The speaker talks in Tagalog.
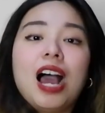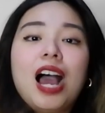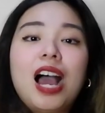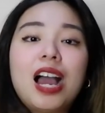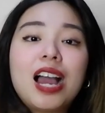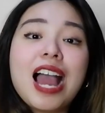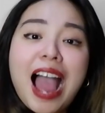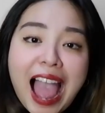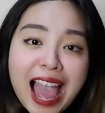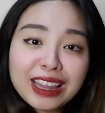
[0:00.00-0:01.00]
ang
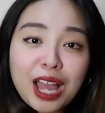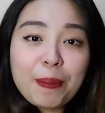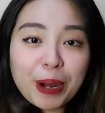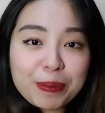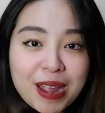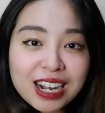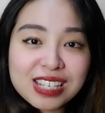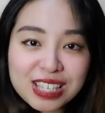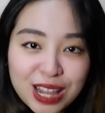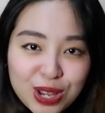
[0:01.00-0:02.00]
Anna
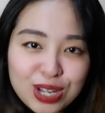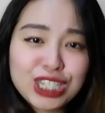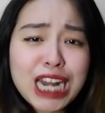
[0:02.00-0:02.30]
Barbera Salon.